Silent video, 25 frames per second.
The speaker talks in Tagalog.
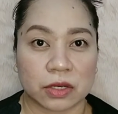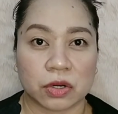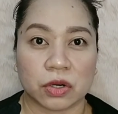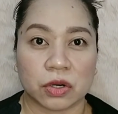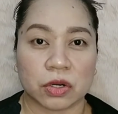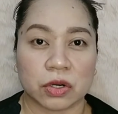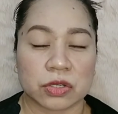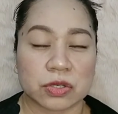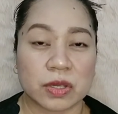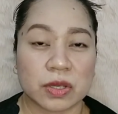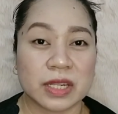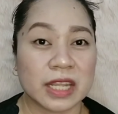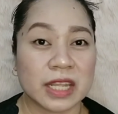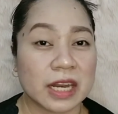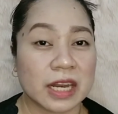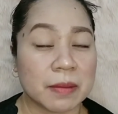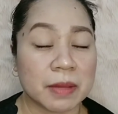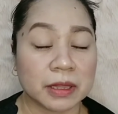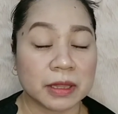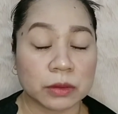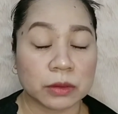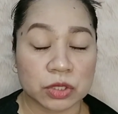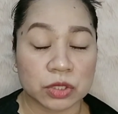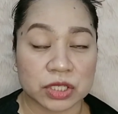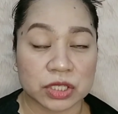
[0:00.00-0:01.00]
ko. So hindi
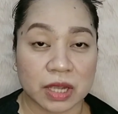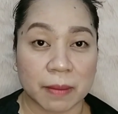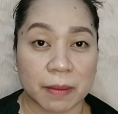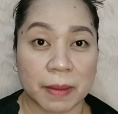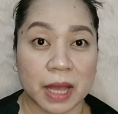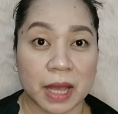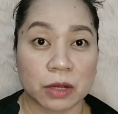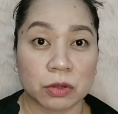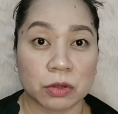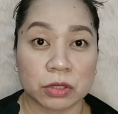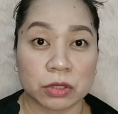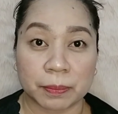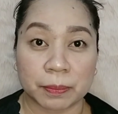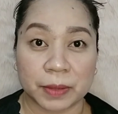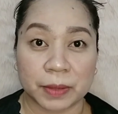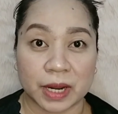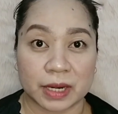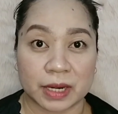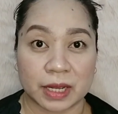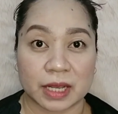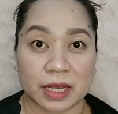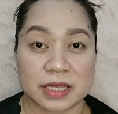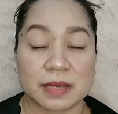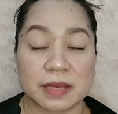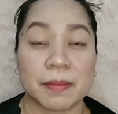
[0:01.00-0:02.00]
naman to siya bago na
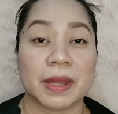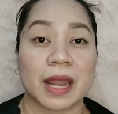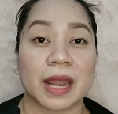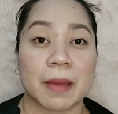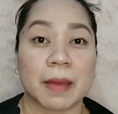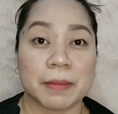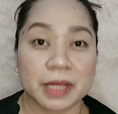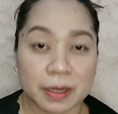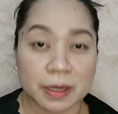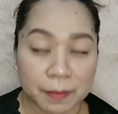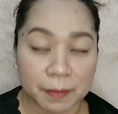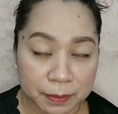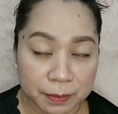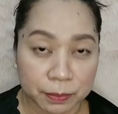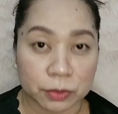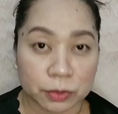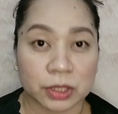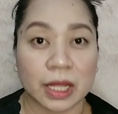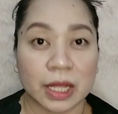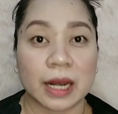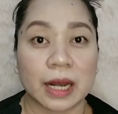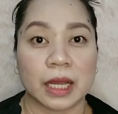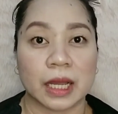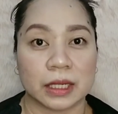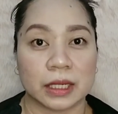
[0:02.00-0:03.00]
product kasi marami naman po
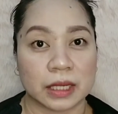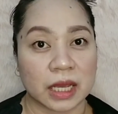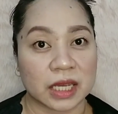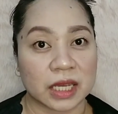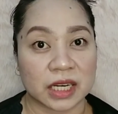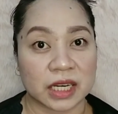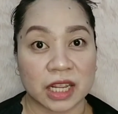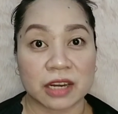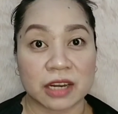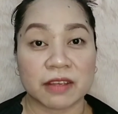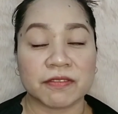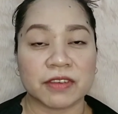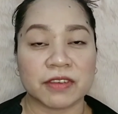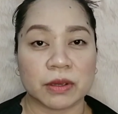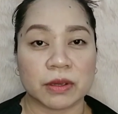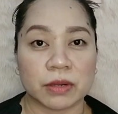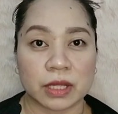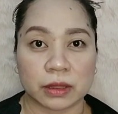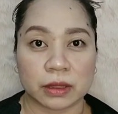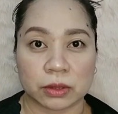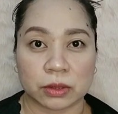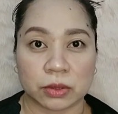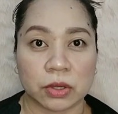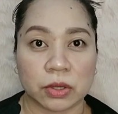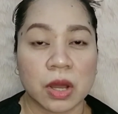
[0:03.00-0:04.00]
talagang nagre-review
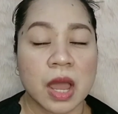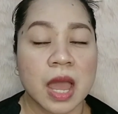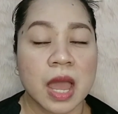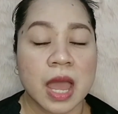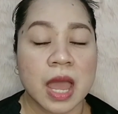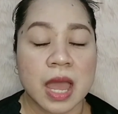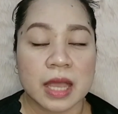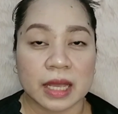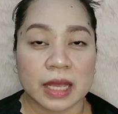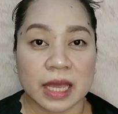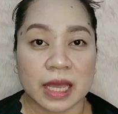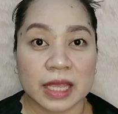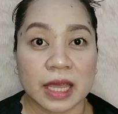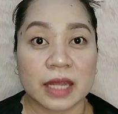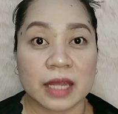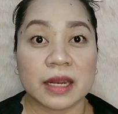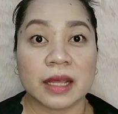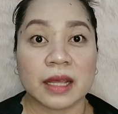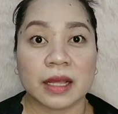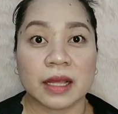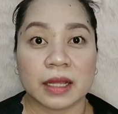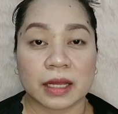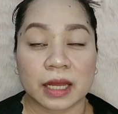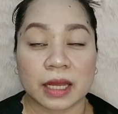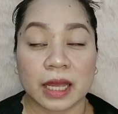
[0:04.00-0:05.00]
nito kaya
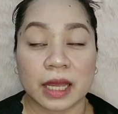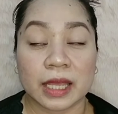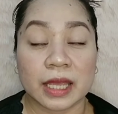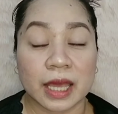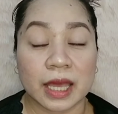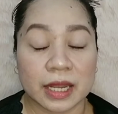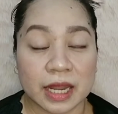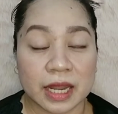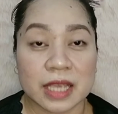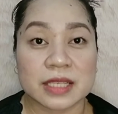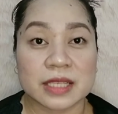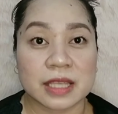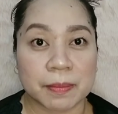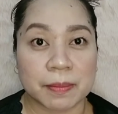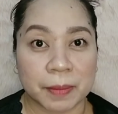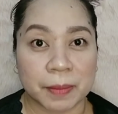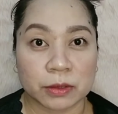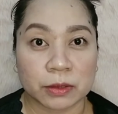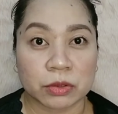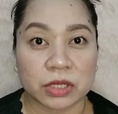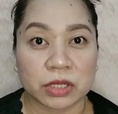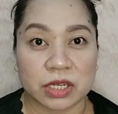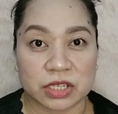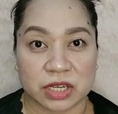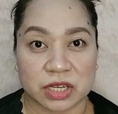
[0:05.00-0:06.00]
na kaya naisipan
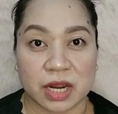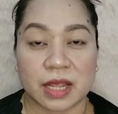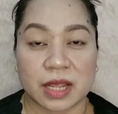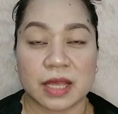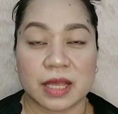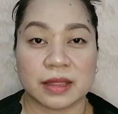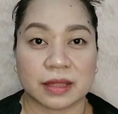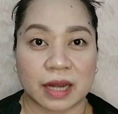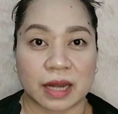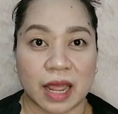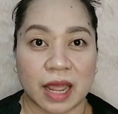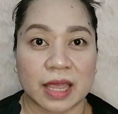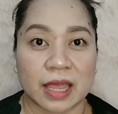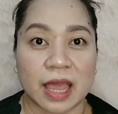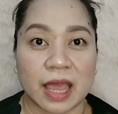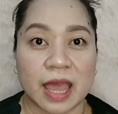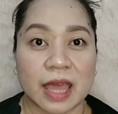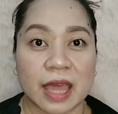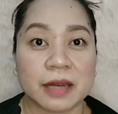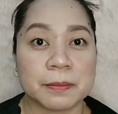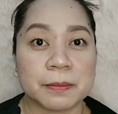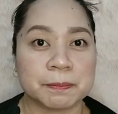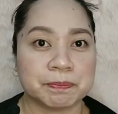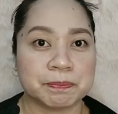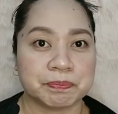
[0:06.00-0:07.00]
ko din siyang i-try
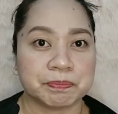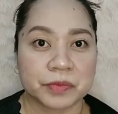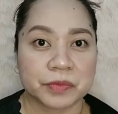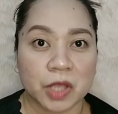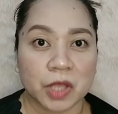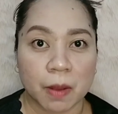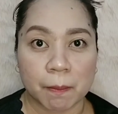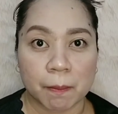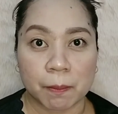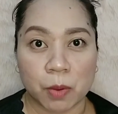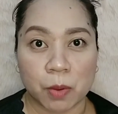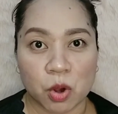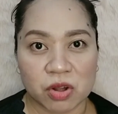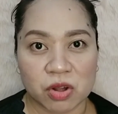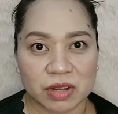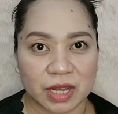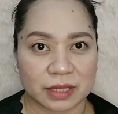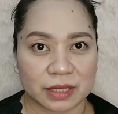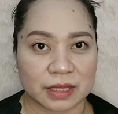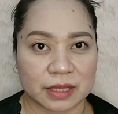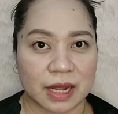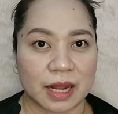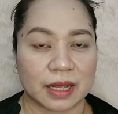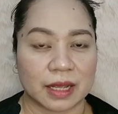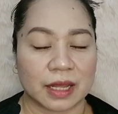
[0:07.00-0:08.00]
and bongga
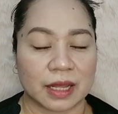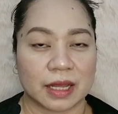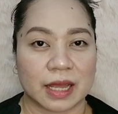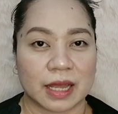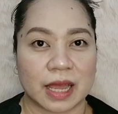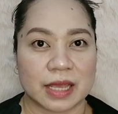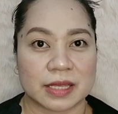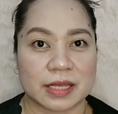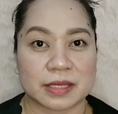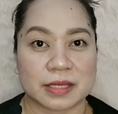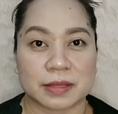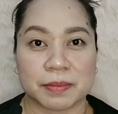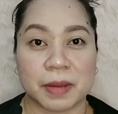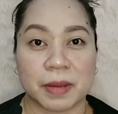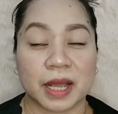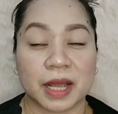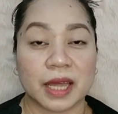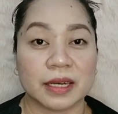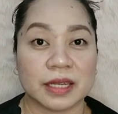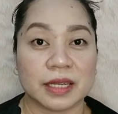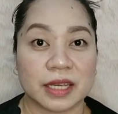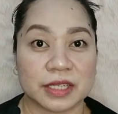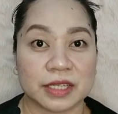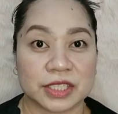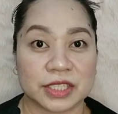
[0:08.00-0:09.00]
talaga guys.
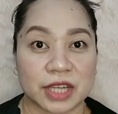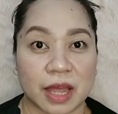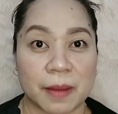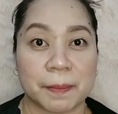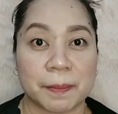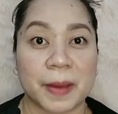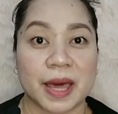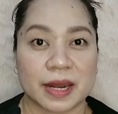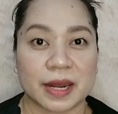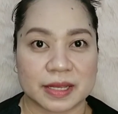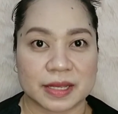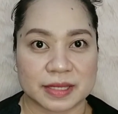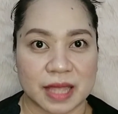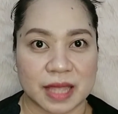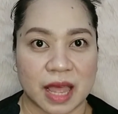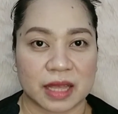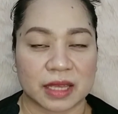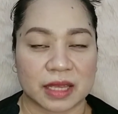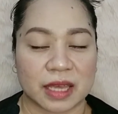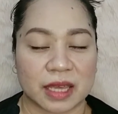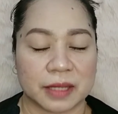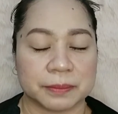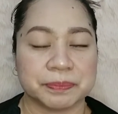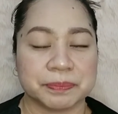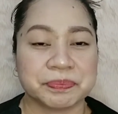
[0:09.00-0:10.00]
Maganda siya para sa
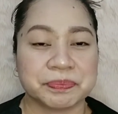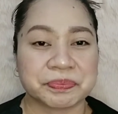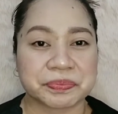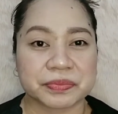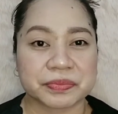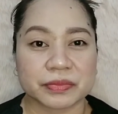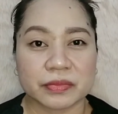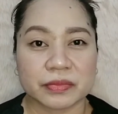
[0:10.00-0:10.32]
akin.